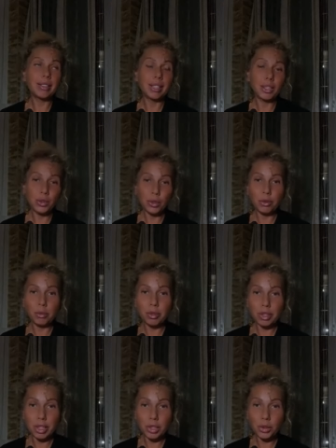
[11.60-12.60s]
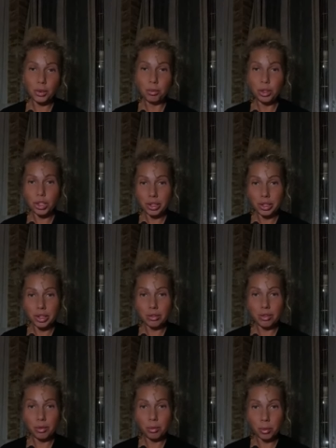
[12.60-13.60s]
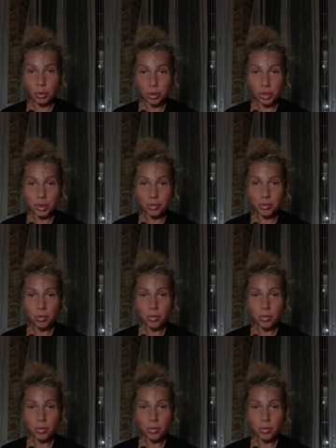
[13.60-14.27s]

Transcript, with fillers: хочу вам сказать, что пишите свои вопросы,